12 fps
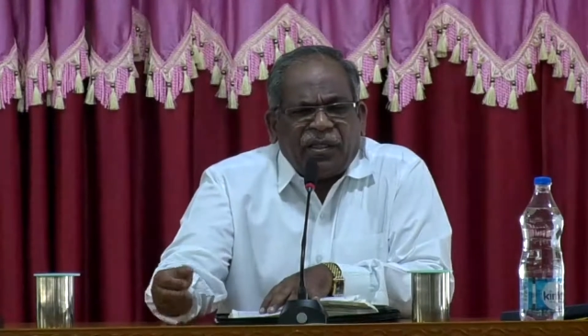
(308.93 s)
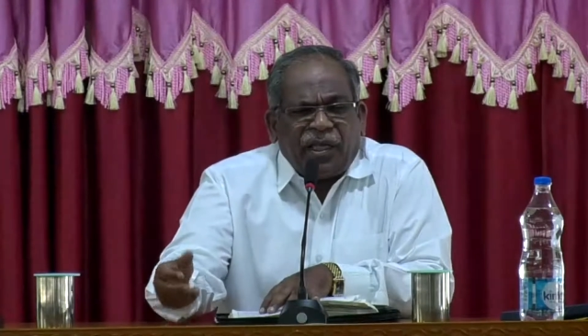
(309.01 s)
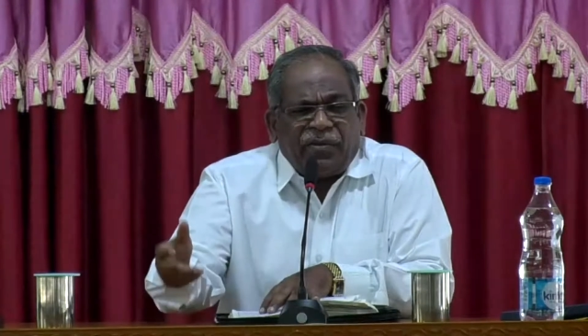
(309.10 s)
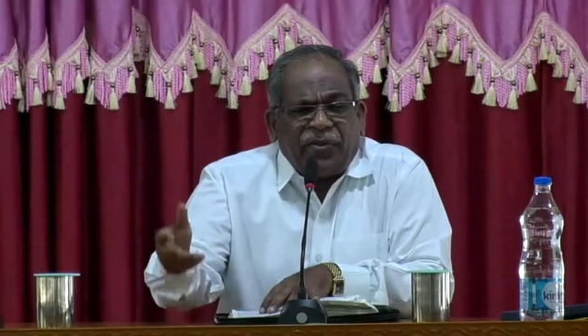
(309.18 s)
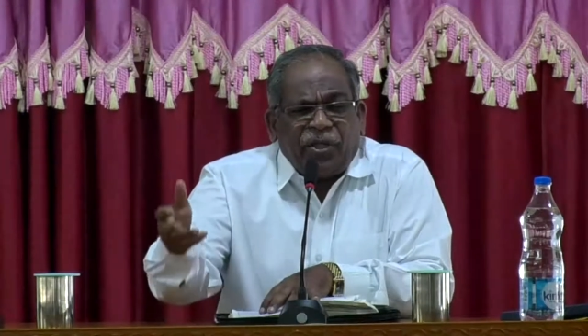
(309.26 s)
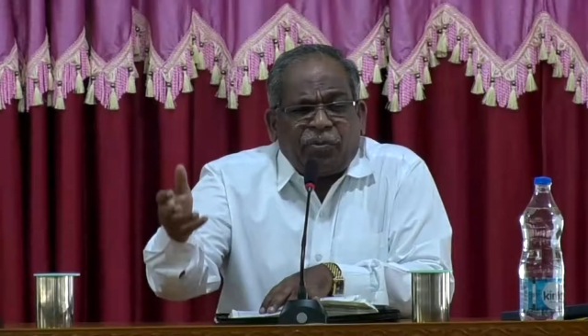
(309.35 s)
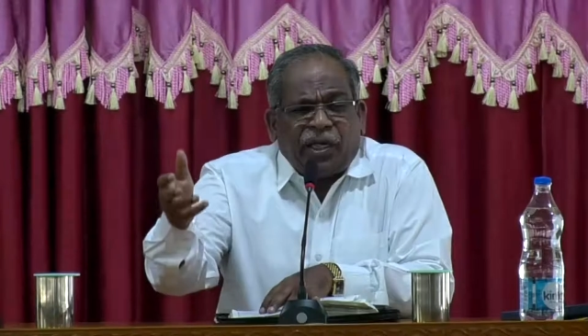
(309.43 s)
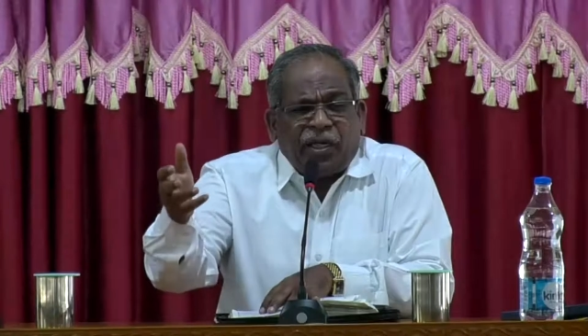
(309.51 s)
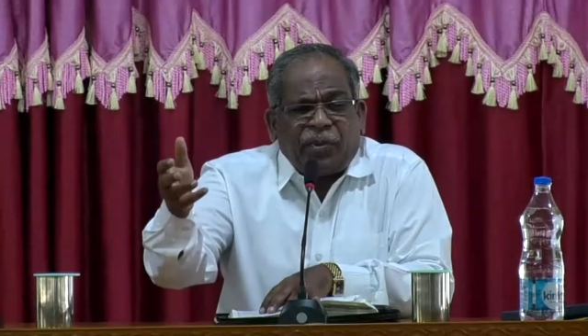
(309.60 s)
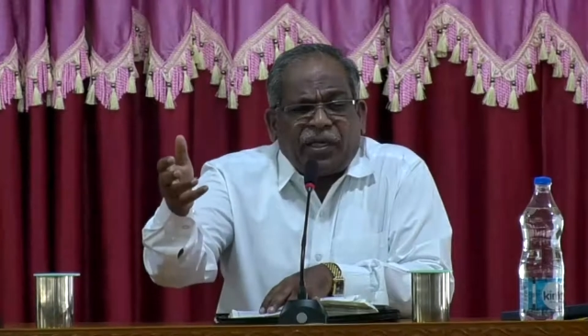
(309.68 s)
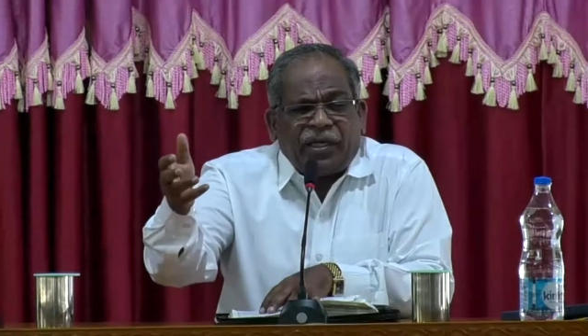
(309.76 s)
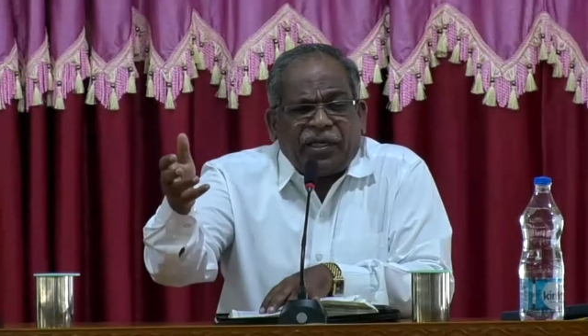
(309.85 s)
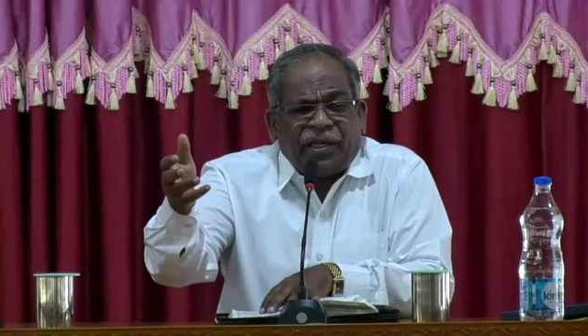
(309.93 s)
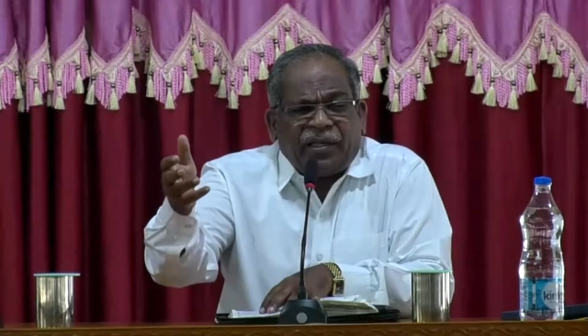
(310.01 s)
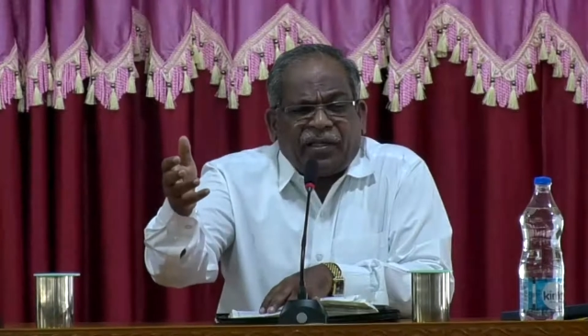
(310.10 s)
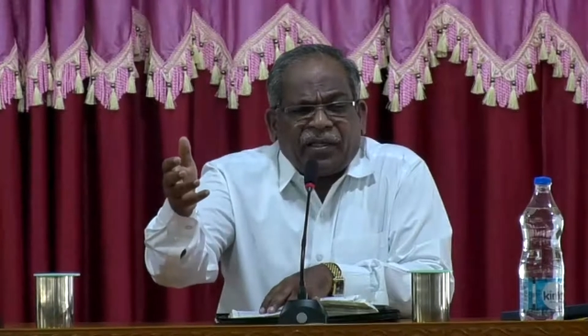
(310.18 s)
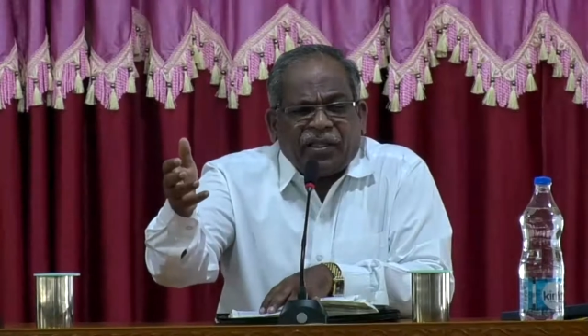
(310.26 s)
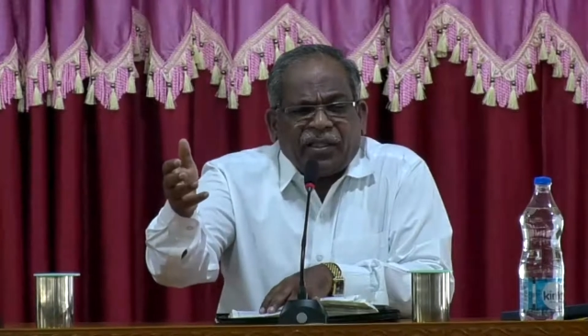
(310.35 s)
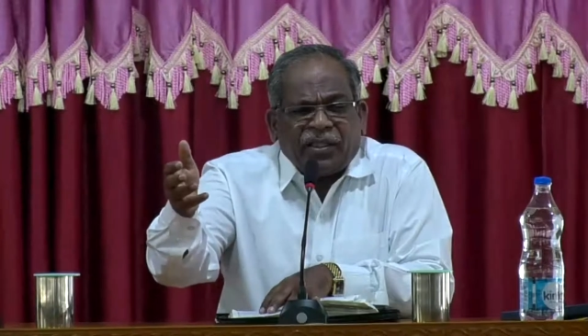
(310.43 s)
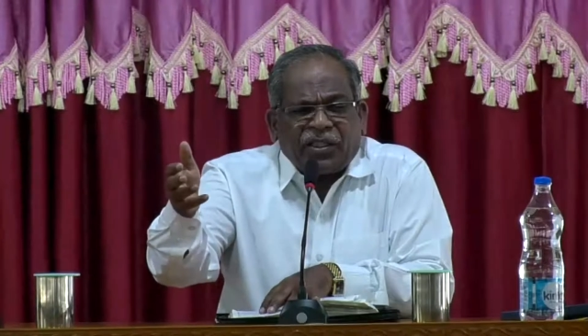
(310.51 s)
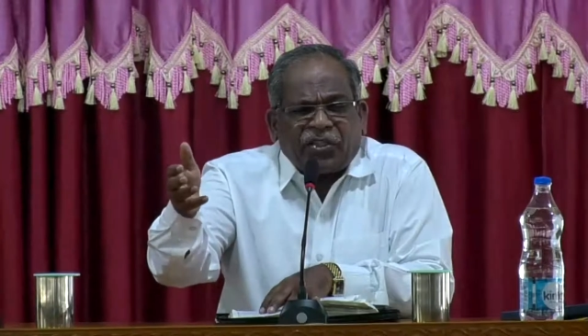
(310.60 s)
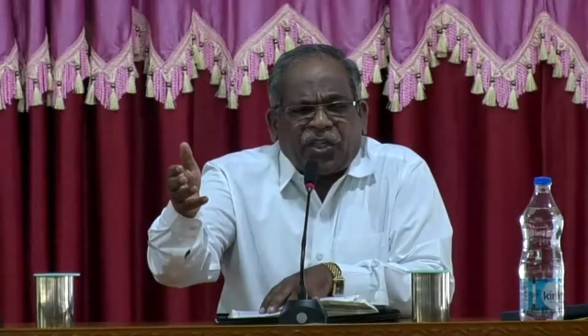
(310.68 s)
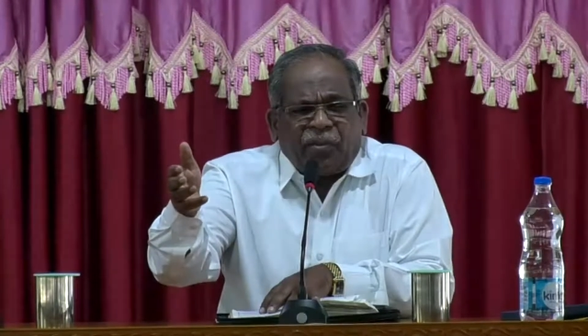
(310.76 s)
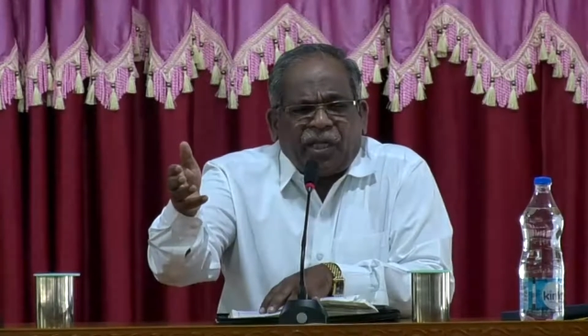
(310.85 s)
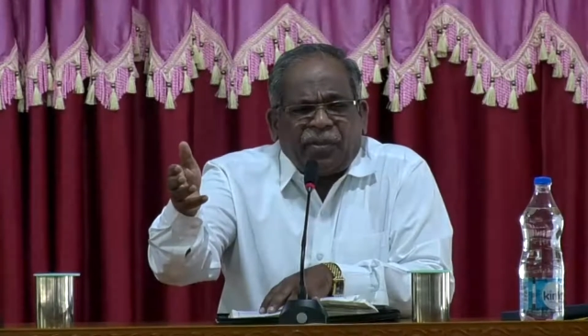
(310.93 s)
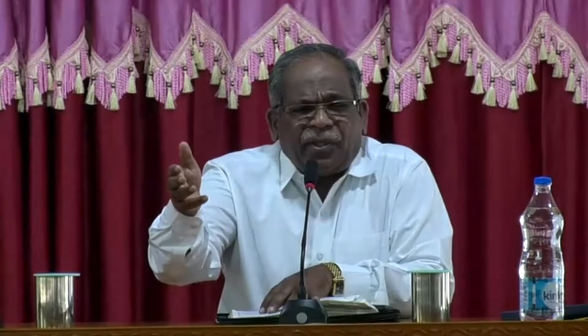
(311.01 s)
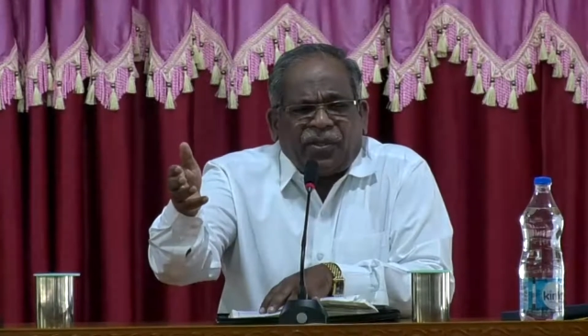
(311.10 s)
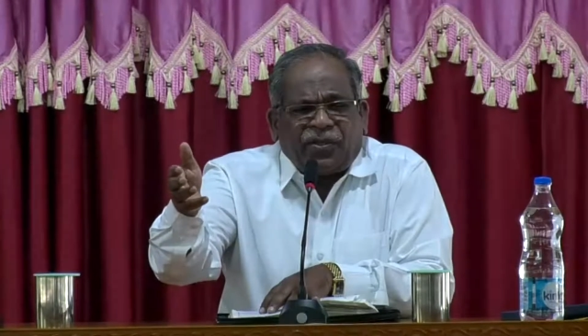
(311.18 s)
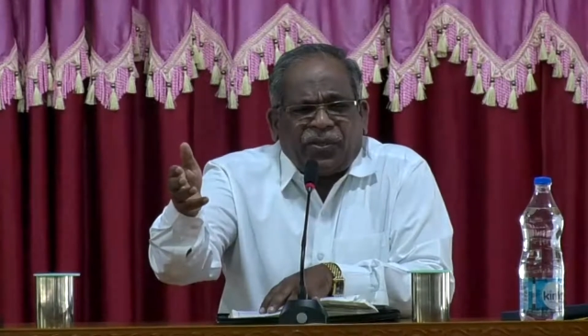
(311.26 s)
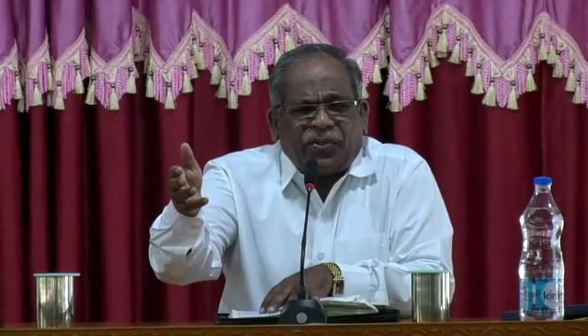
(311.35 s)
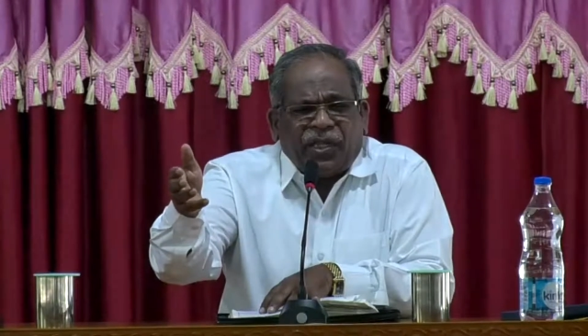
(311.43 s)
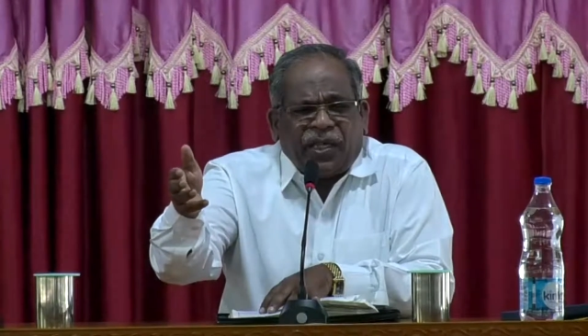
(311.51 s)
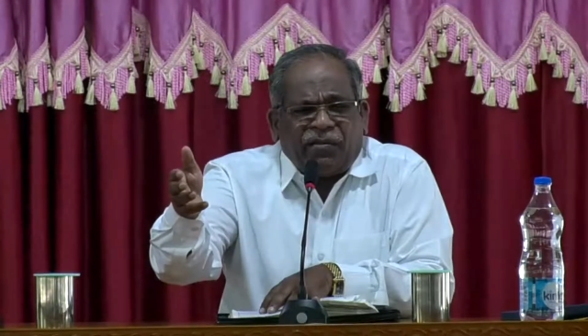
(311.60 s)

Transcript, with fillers: దేవుని భయము కలిగి సమయమునకు